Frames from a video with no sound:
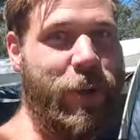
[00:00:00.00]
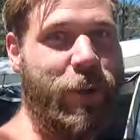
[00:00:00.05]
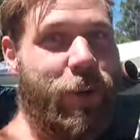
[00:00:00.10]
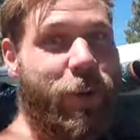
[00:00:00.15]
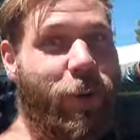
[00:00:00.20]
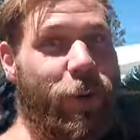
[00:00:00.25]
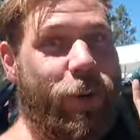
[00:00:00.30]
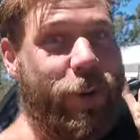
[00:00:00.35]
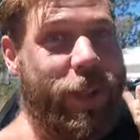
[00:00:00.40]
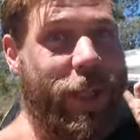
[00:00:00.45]

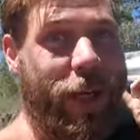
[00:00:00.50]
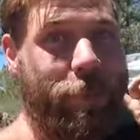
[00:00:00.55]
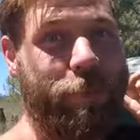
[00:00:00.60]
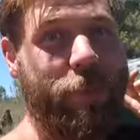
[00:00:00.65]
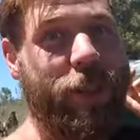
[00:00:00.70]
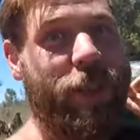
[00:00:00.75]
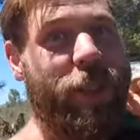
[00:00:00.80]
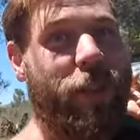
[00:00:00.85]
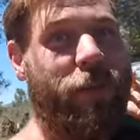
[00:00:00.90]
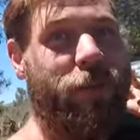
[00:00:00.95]
Und habe
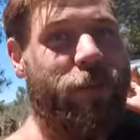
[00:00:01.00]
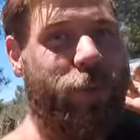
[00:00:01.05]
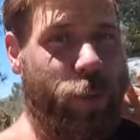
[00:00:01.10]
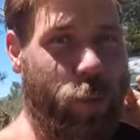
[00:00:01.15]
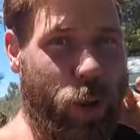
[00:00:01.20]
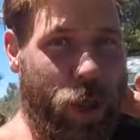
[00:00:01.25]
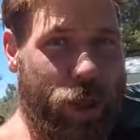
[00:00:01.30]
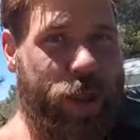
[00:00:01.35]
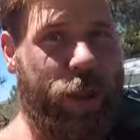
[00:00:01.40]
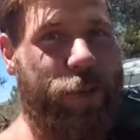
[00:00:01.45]
mich auf
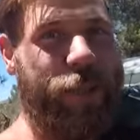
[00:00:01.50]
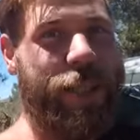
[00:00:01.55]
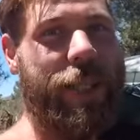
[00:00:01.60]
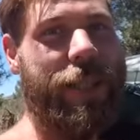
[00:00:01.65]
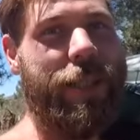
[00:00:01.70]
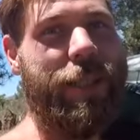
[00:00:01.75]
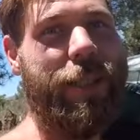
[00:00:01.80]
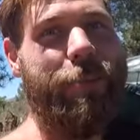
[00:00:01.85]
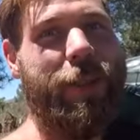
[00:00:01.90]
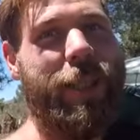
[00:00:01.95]
Workaway
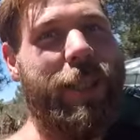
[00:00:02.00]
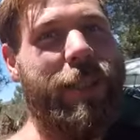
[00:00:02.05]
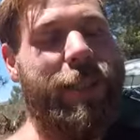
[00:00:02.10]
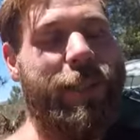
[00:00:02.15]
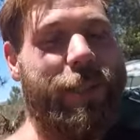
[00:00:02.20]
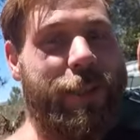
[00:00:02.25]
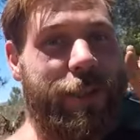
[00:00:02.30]
angemeldet,